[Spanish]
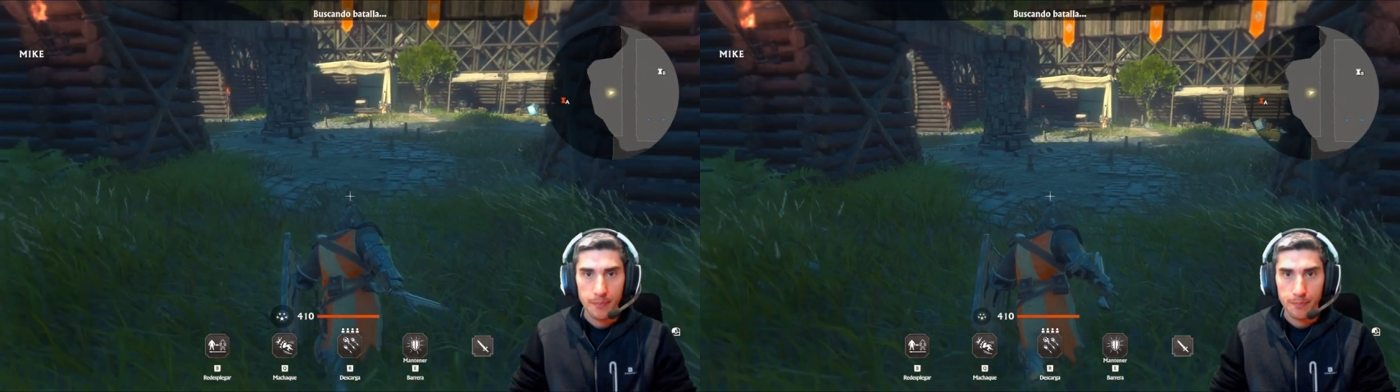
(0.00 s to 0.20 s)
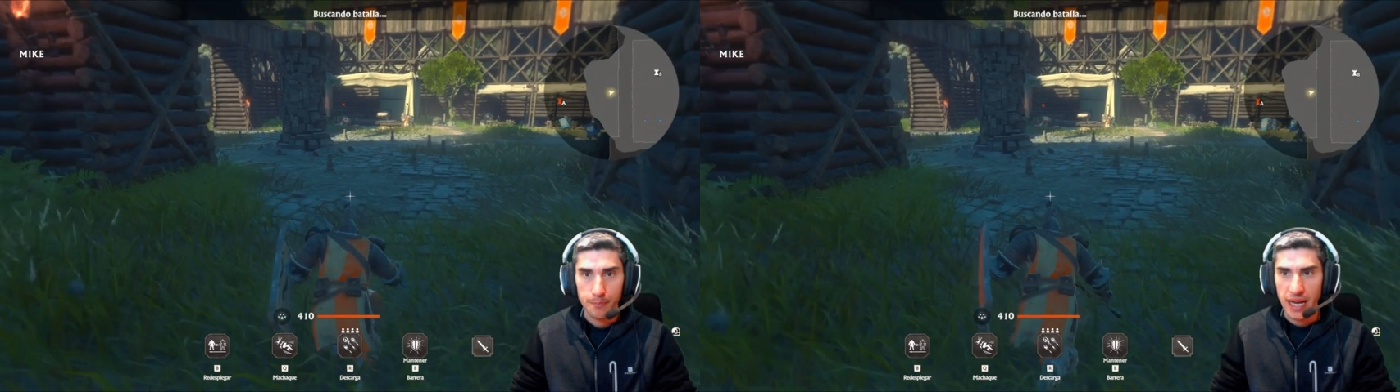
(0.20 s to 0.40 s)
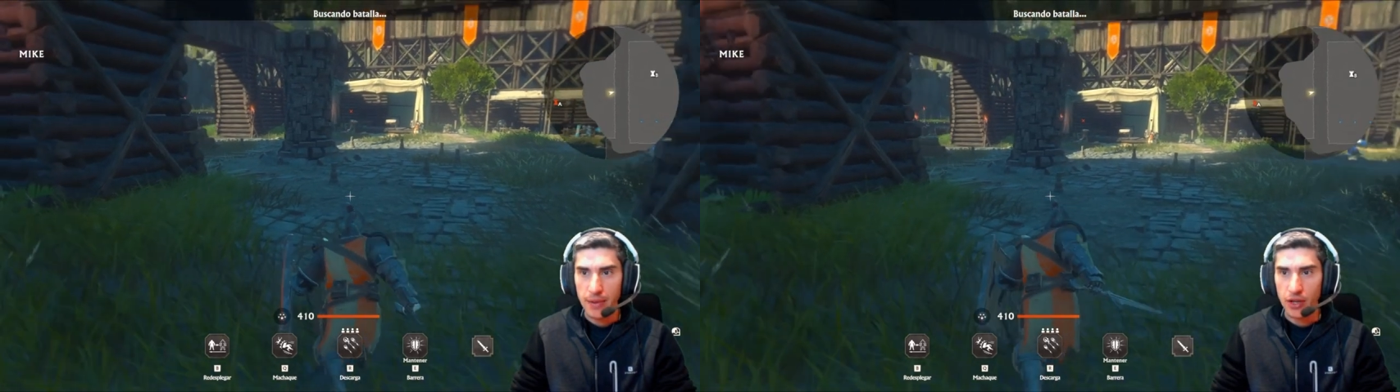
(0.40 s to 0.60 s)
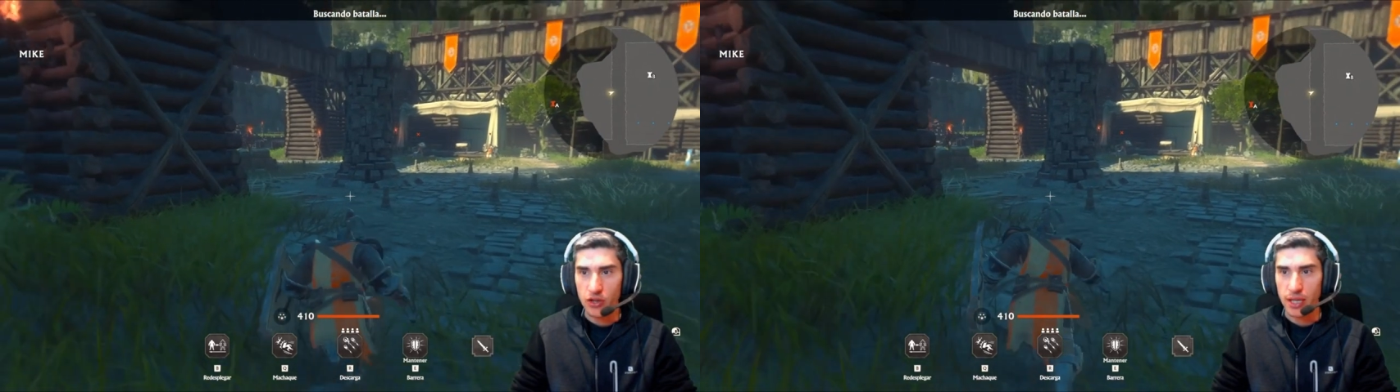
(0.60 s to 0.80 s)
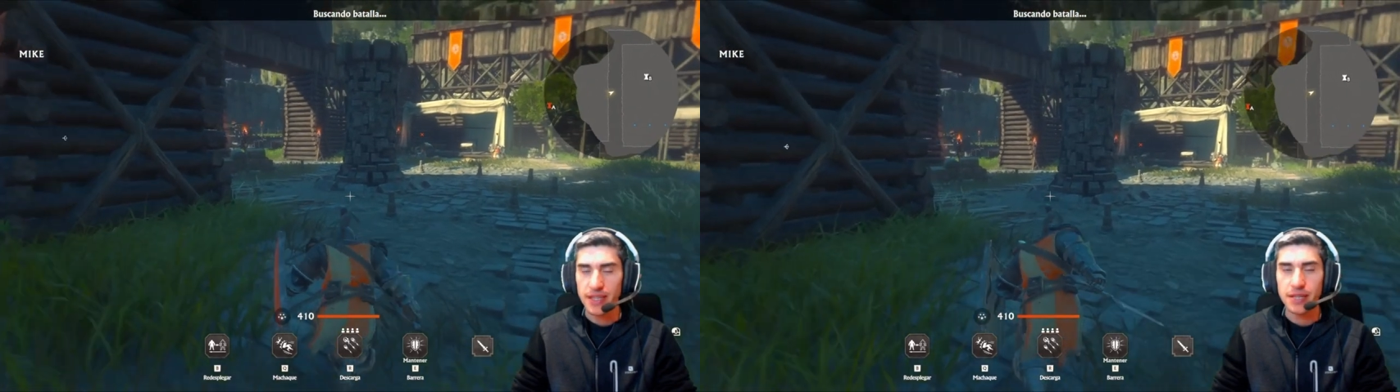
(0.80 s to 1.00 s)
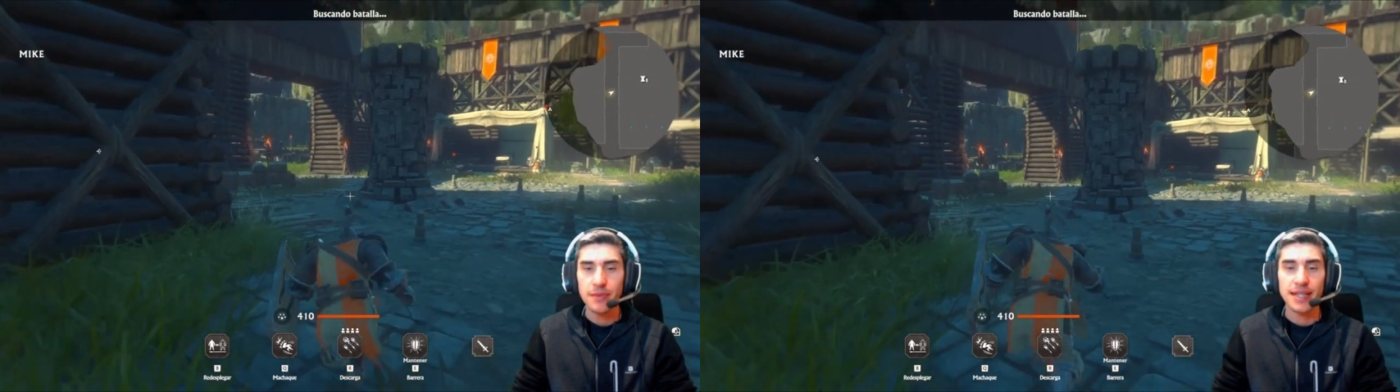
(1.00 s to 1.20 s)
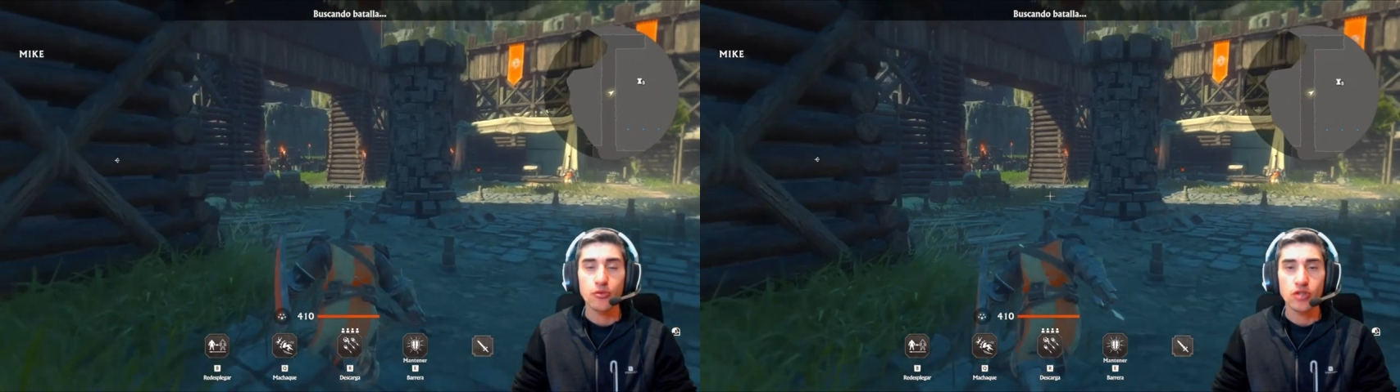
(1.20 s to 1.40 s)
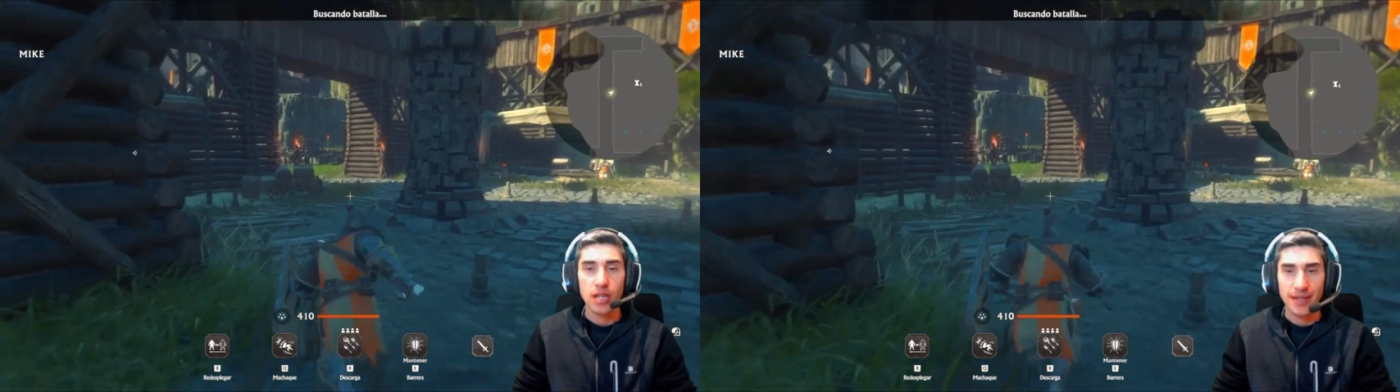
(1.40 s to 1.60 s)
mira amigos, a ver si mientras
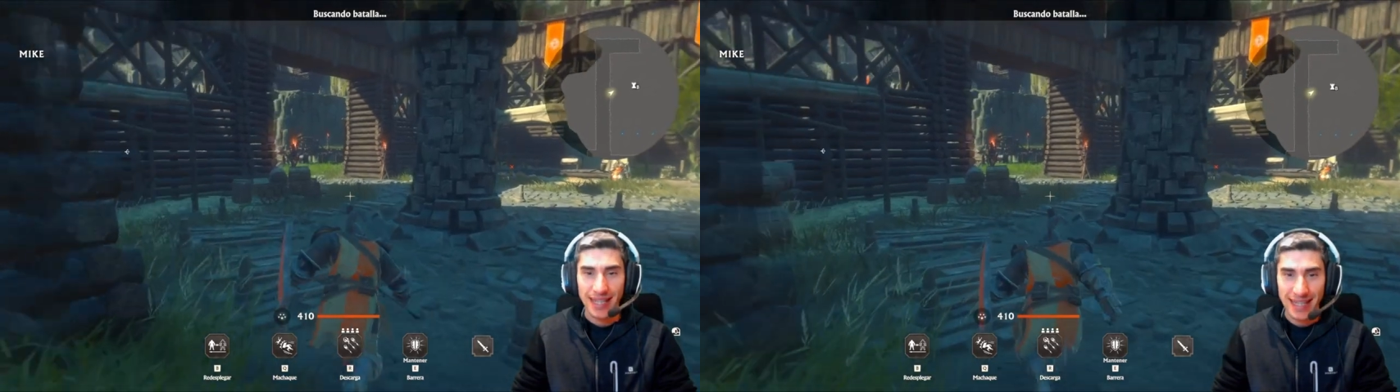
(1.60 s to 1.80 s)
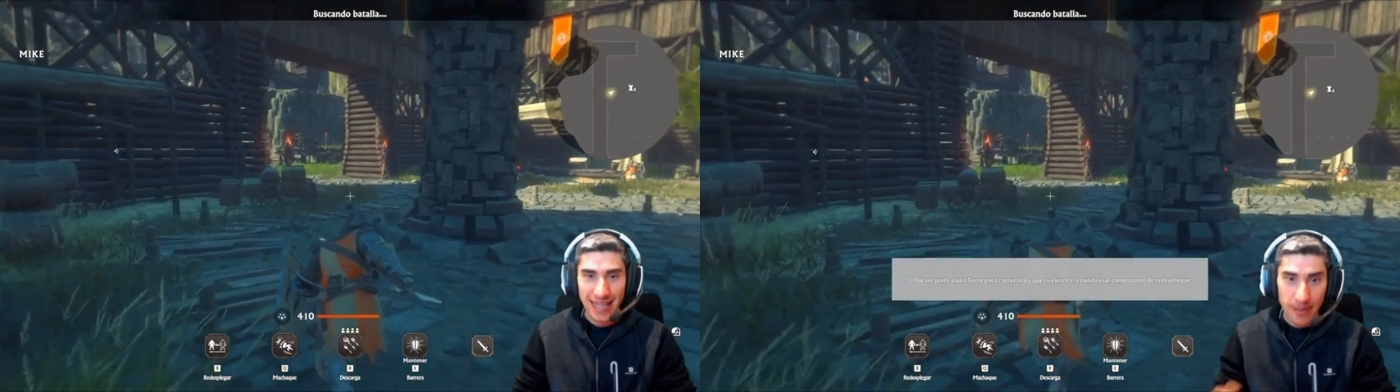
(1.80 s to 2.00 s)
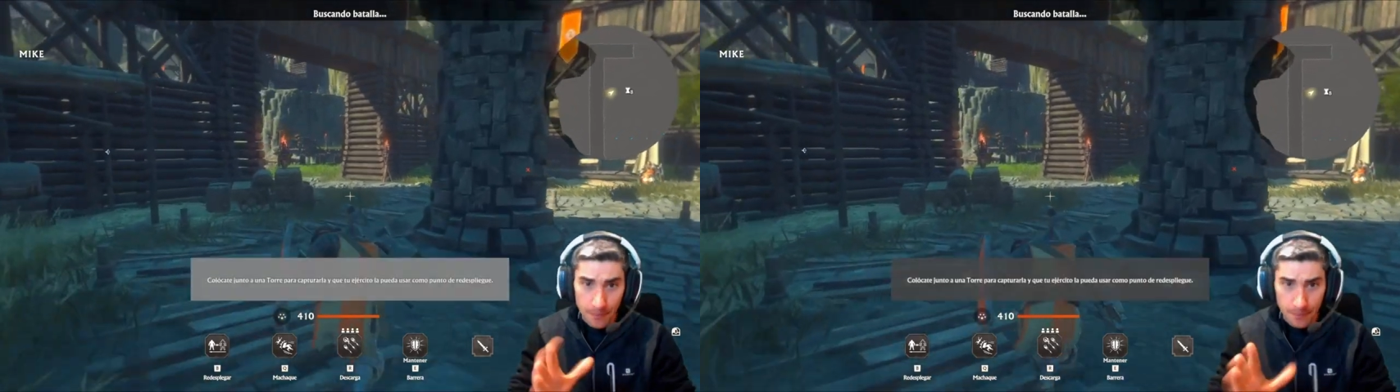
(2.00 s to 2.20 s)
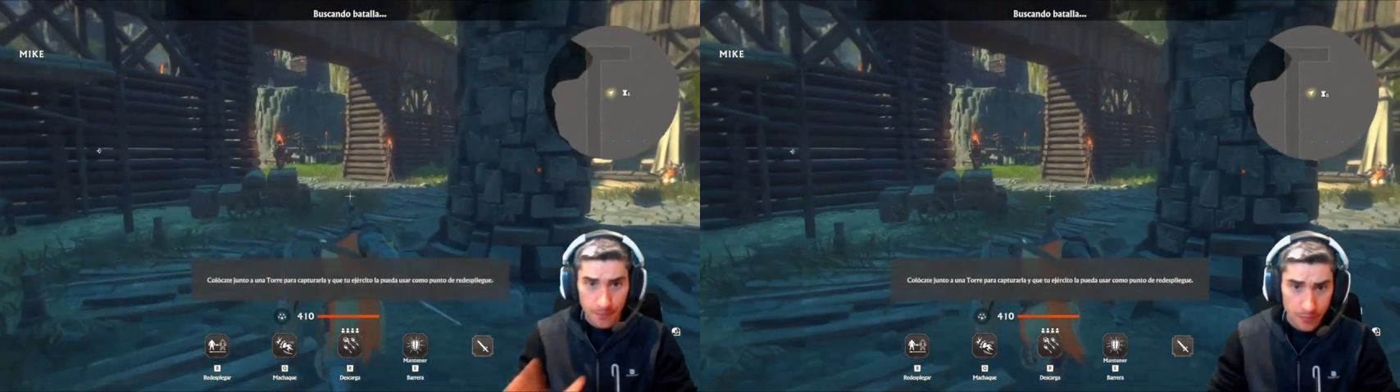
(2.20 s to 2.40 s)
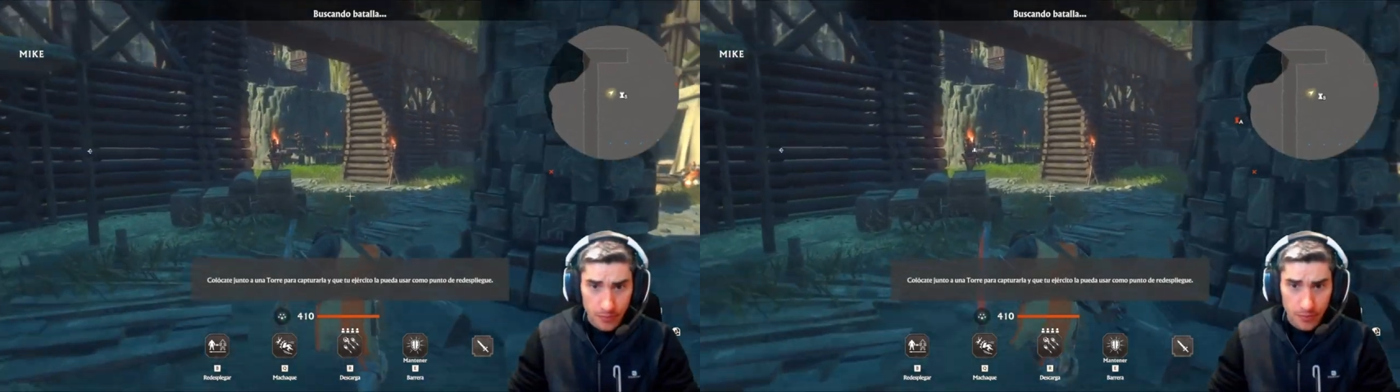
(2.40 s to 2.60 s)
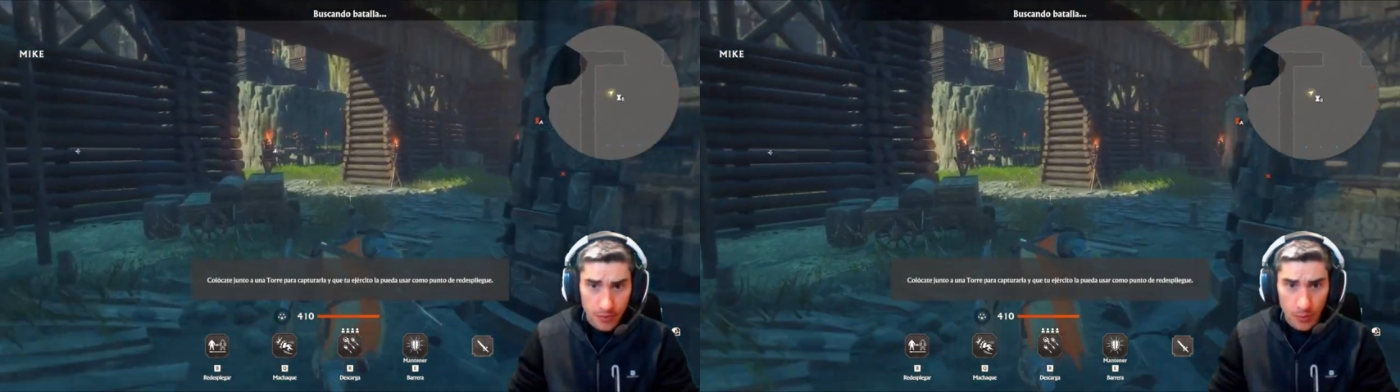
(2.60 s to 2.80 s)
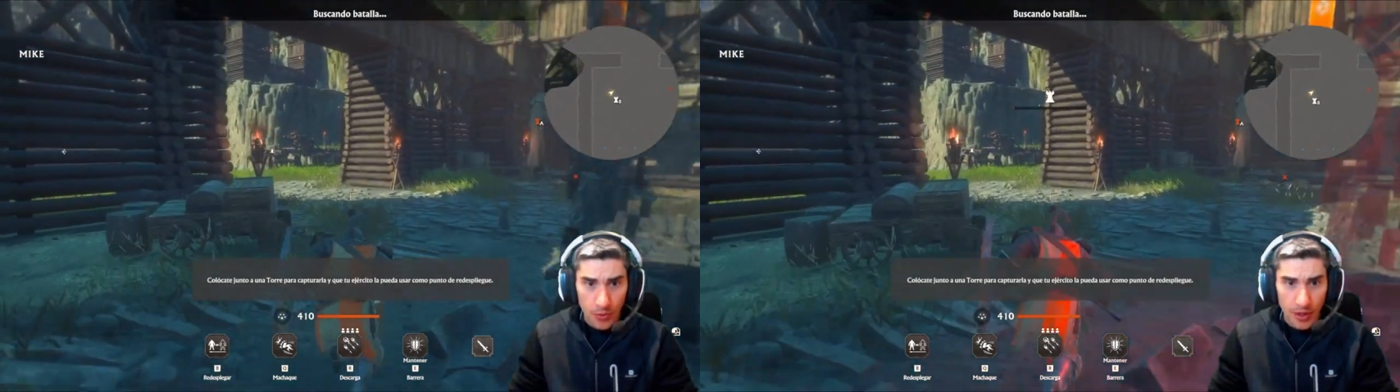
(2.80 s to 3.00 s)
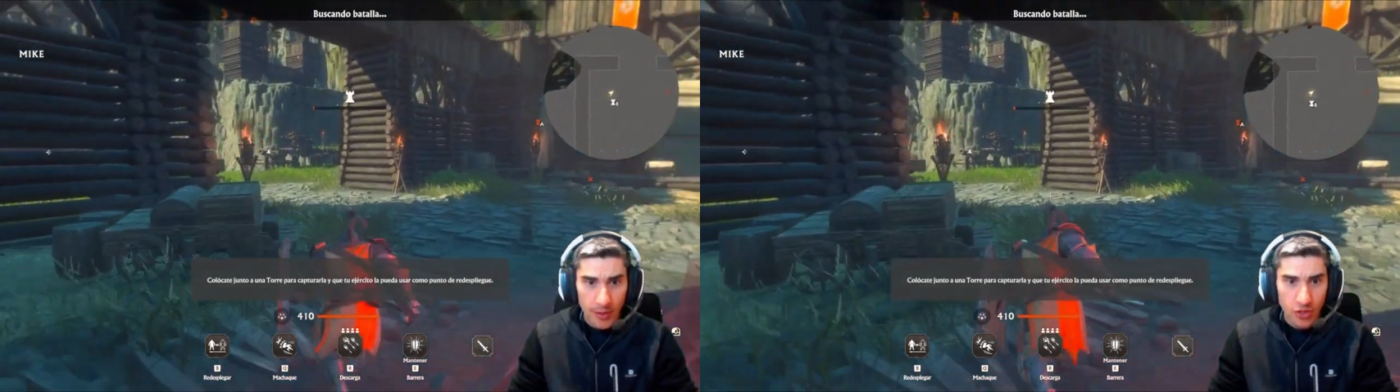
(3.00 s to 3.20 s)
busca batalla
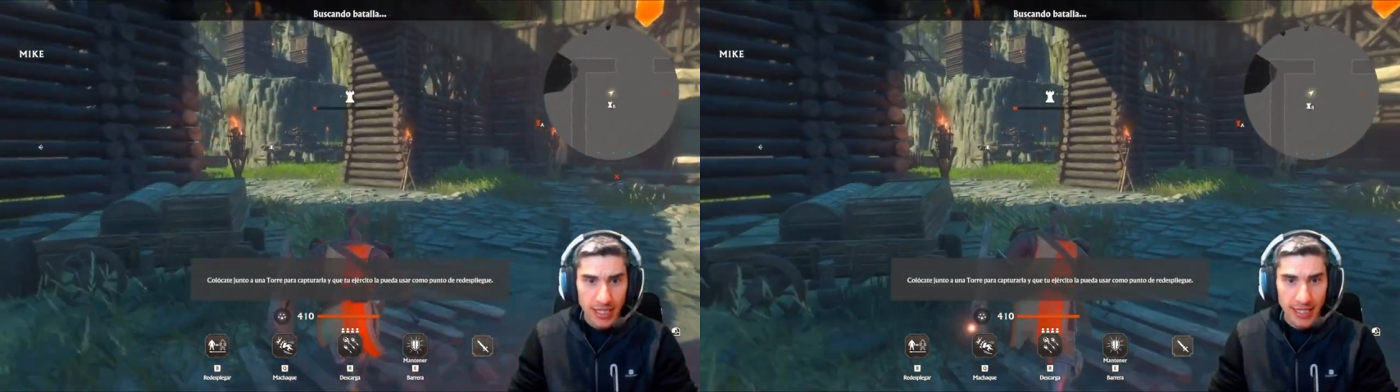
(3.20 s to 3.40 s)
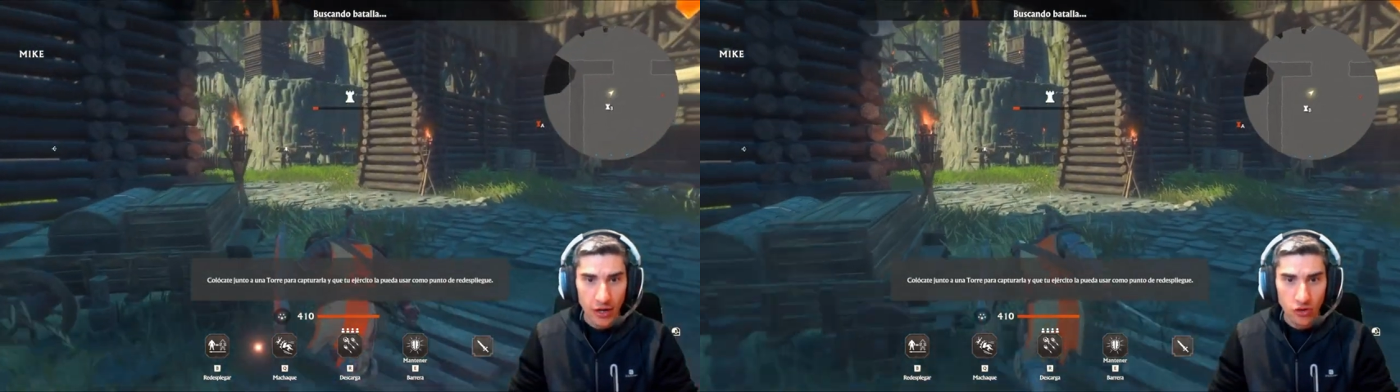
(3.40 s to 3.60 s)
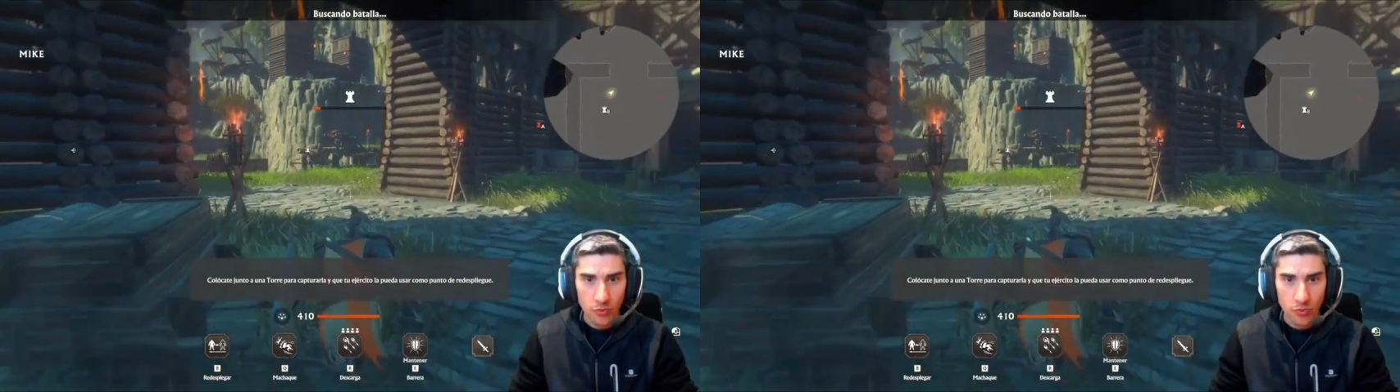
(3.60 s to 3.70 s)
podemos enseñarnos un